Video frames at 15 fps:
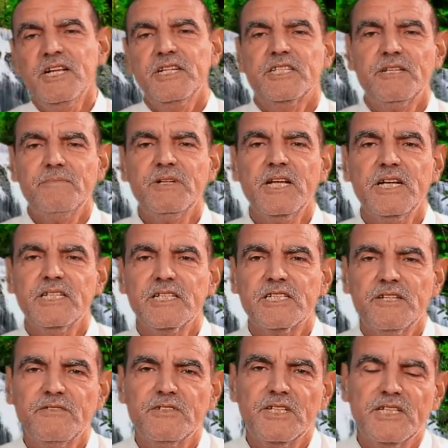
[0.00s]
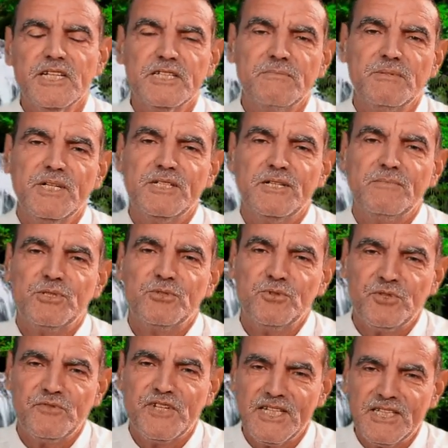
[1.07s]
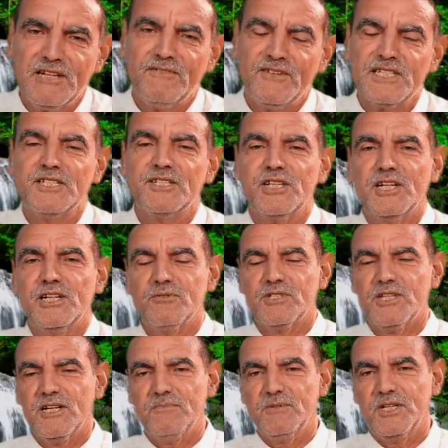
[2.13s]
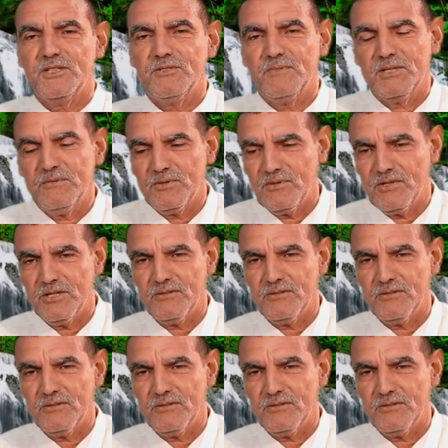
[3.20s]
نتمنى ان يستفيد الناس من هذا المنتوج في هذا الفصل ان شاء الله والسلام عليكم ورحمه الله